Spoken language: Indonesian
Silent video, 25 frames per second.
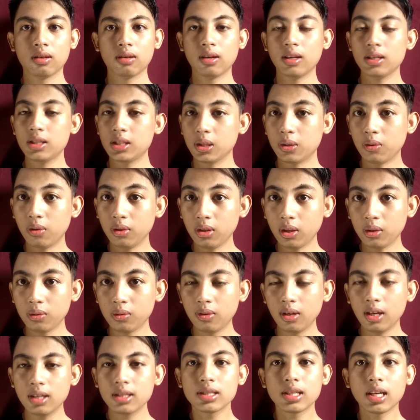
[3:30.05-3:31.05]
Resikonya
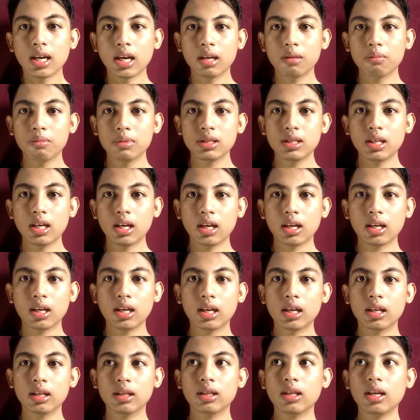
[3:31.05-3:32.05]
juga sangat besar
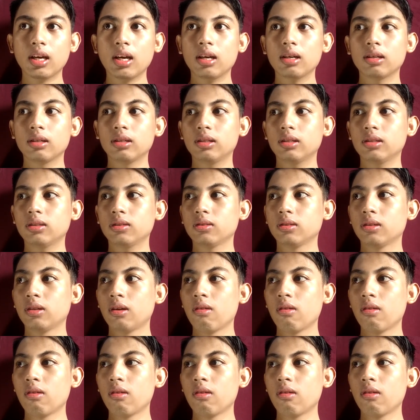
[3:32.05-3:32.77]
karena eh,